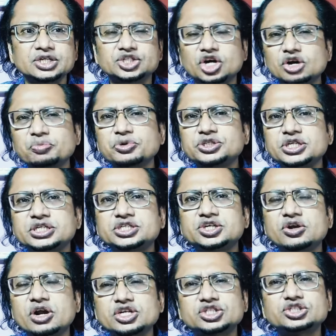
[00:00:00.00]
সর্বশেষ
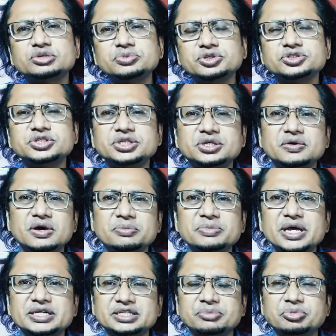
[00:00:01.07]
স্বরাষ্ট্রমন্ত্রীকেও
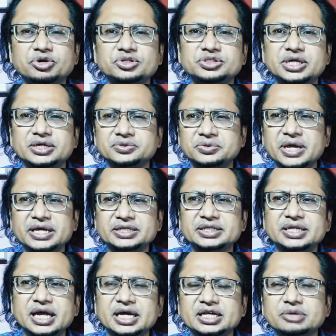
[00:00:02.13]
আমরা একটা পর্যায়ে দু
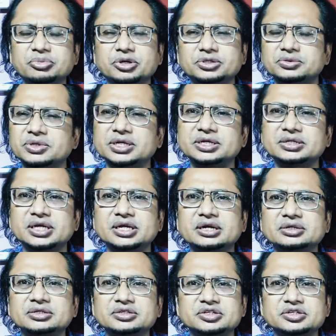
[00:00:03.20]
একদিন আগে পতনের তারা